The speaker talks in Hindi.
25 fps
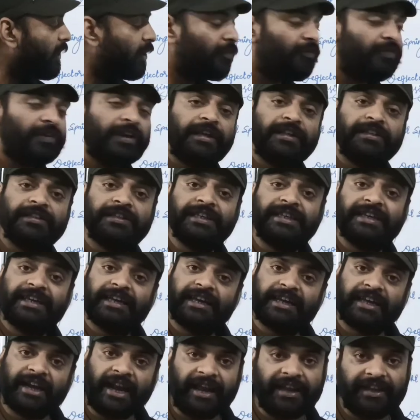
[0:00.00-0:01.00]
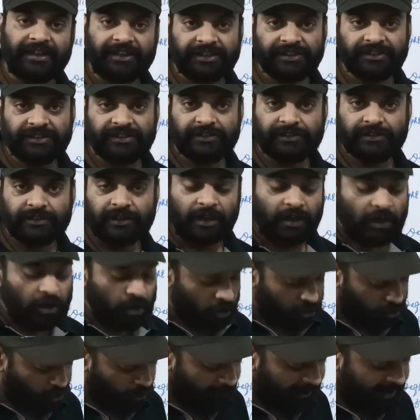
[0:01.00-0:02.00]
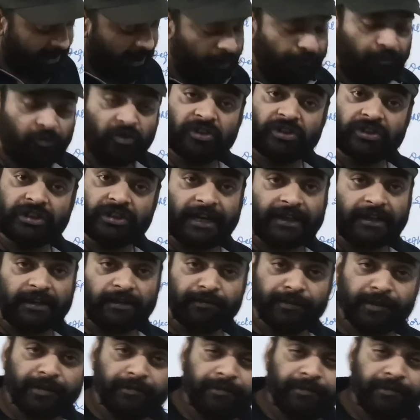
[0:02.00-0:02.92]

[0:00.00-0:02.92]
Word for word: लिविंग दी क्रैंकेस तो मैंने आपको स्टार्टिंग